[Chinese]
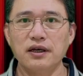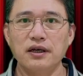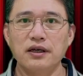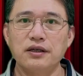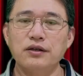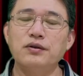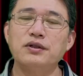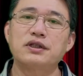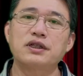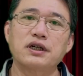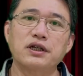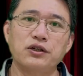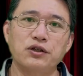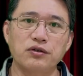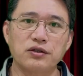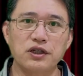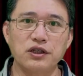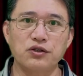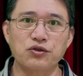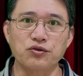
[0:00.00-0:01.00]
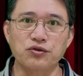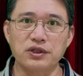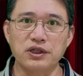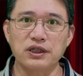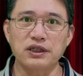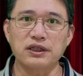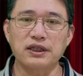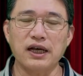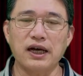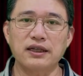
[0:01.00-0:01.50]
因为这个游戏主
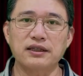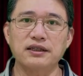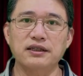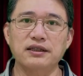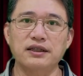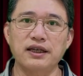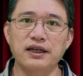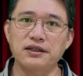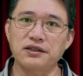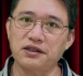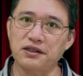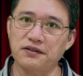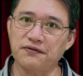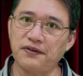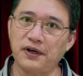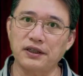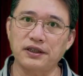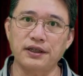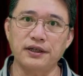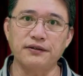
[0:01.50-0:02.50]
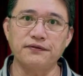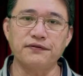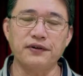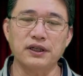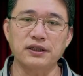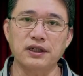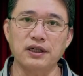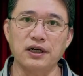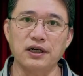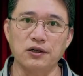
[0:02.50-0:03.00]
机它的电池放电
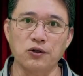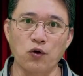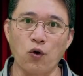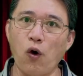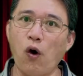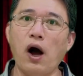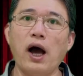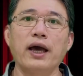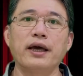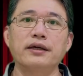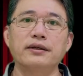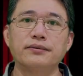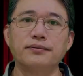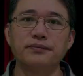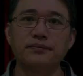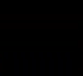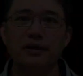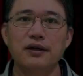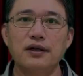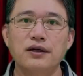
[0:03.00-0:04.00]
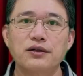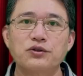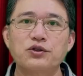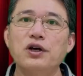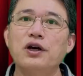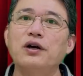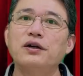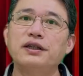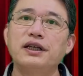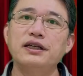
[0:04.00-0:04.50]
放得很快。
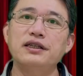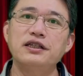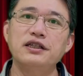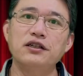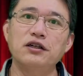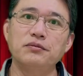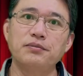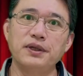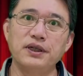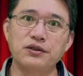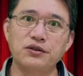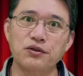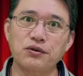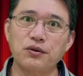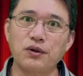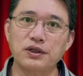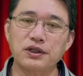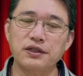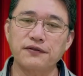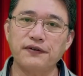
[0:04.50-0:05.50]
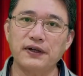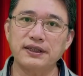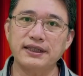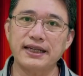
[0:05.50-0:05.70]
最后，电器用品如果是放